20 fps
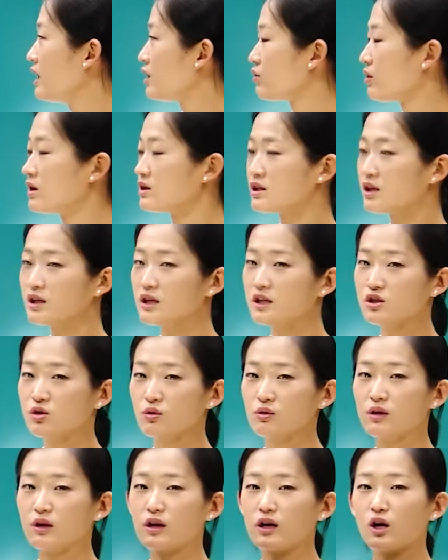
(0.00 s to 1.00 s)
굉장히
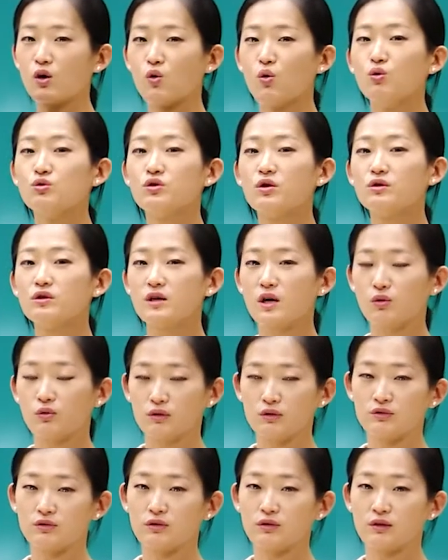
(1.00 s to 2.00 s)
청나라가 고전을 하고
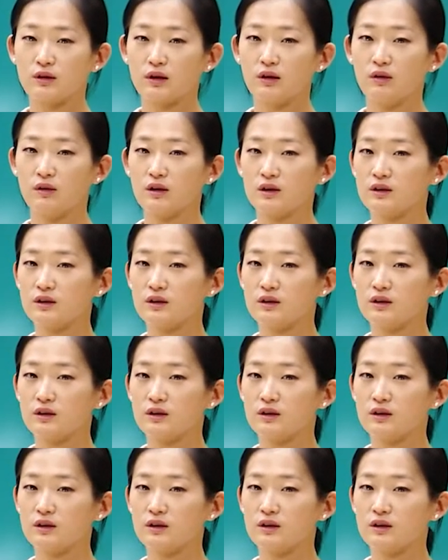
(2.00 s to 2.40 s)
있었대요.